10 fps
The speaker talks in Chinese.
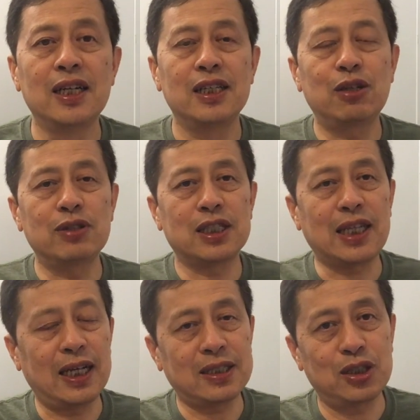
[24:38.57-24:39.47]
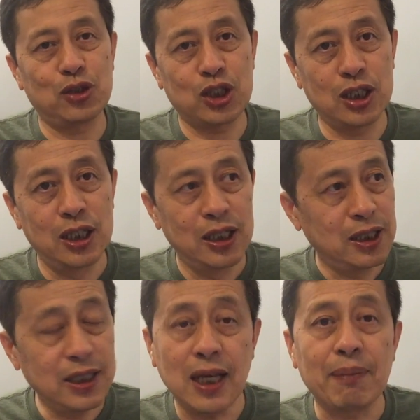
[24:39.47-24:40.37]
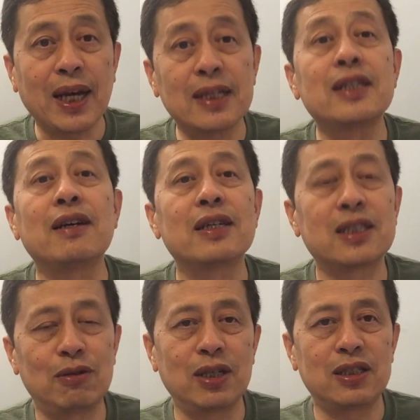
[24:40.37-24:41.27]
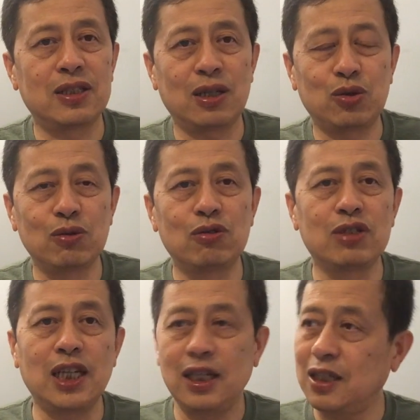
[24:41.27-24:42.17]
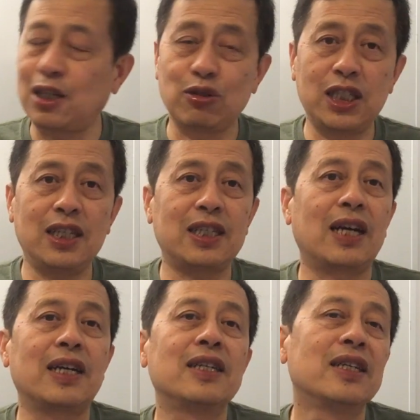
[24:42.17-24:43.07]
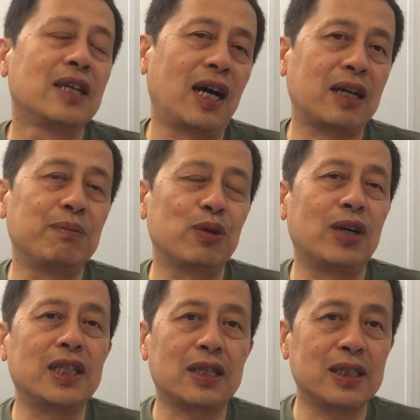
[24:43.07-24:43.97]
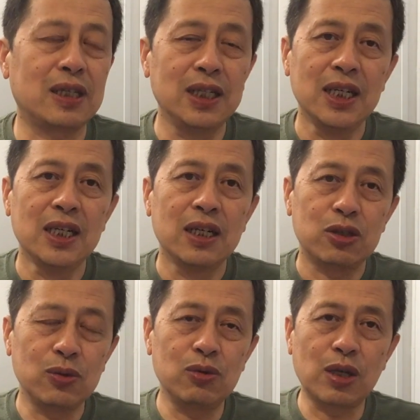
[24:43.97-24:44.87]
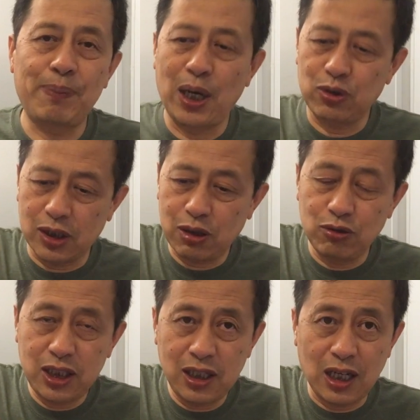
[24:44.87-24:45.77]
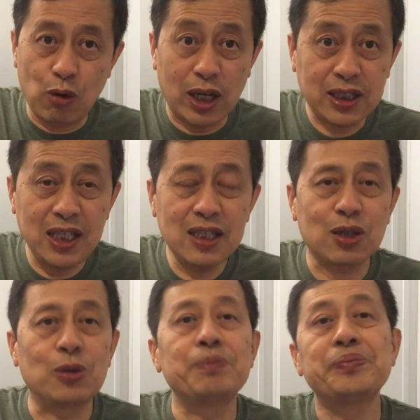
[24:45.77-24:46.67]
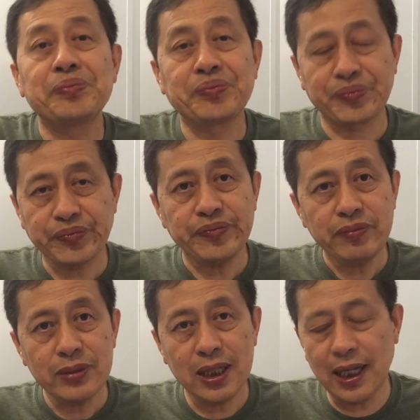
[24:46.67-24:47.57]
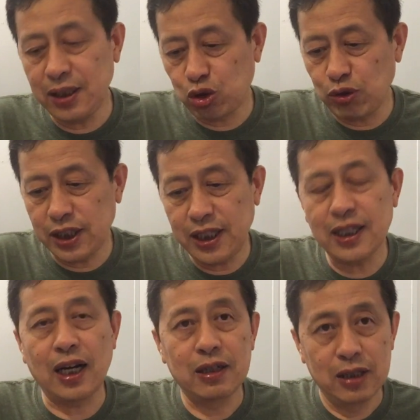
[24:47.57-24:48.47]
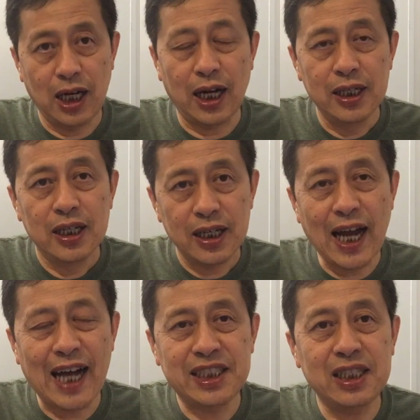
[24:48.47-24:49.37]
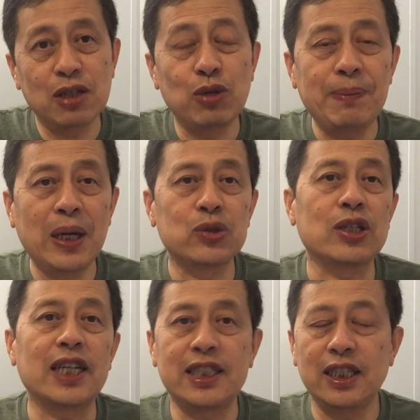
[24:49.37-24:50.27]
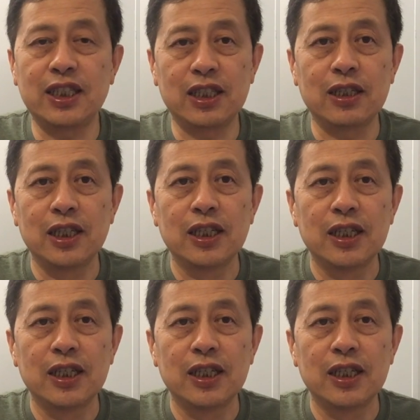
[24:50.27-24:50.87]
一棍子打死就是野蛮的社会，就像中共一样一刀切下来啊，更不关心。它是中共的标准是尽量往低走，它以最低的啊垃圾的为标准来进行